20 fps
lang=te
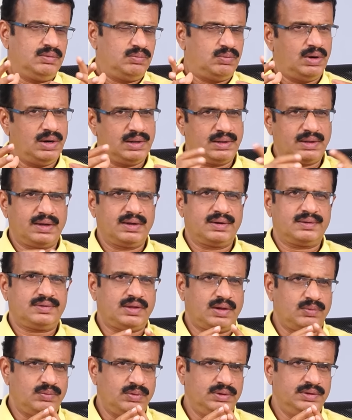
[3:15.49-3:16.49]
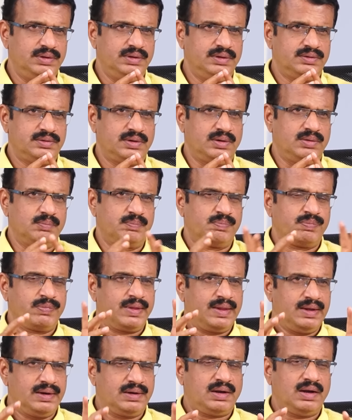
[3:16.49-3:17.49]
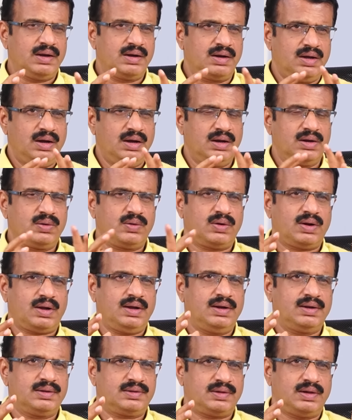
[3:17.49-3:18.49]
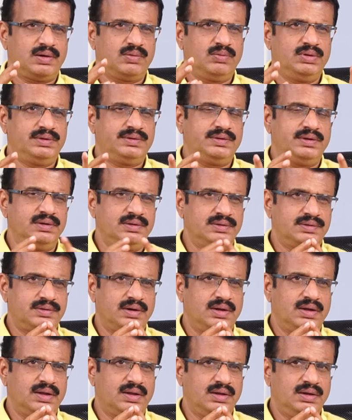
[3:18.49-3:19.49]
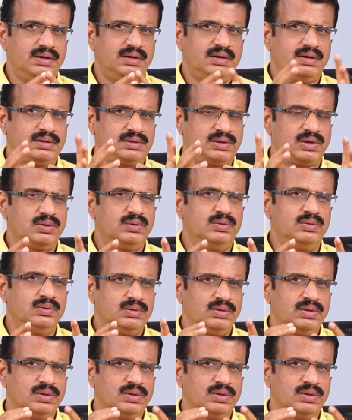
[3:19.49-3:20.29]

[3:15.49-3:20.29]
వాళ్ళ దగ్గర సర్వే చేయించాడు ఇట్లా నాలుగు రకాల సర్వే చేయించినాక అతను